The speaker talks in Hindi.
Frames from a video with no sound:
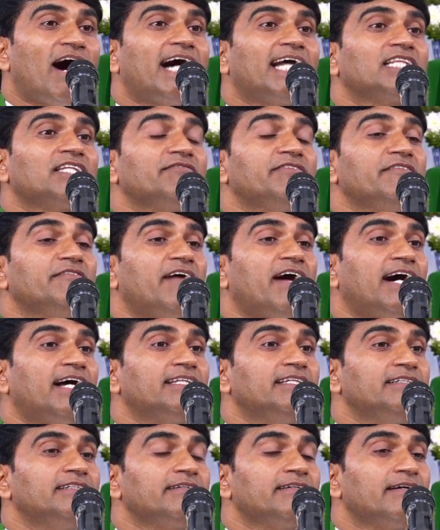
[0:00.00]
वाद
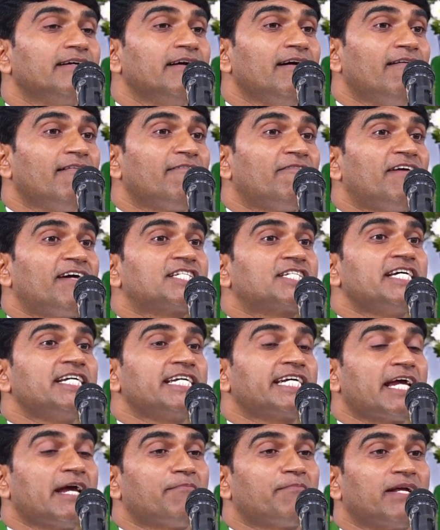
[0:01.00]
विवाद
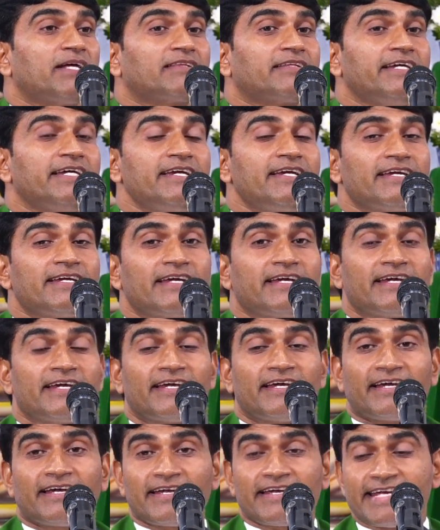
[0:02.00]
वचन के प्रति
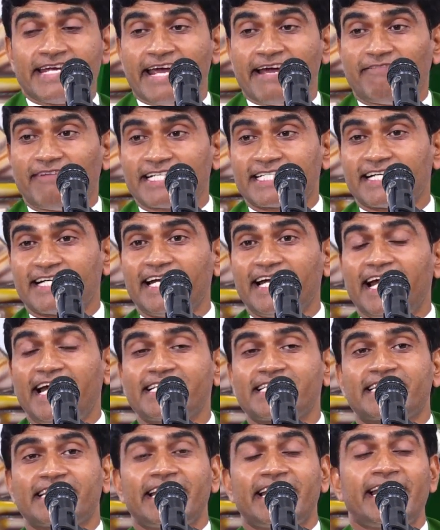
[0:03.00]
ये वचन
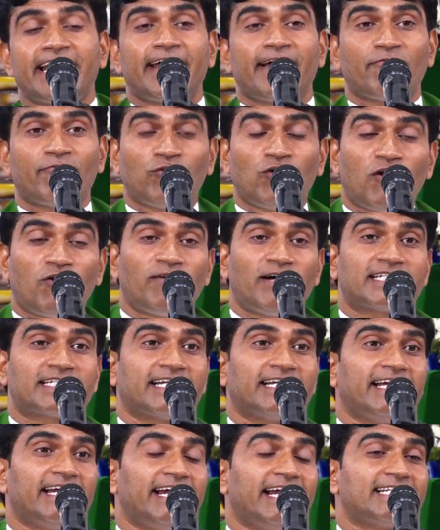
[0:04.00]
ऐसे है वो
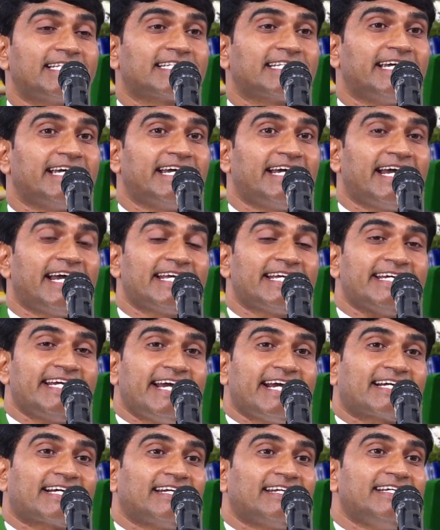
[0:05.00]
वचन ऐसे है
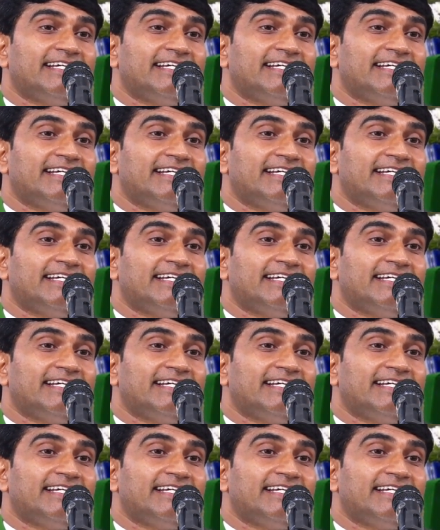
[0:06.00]
ये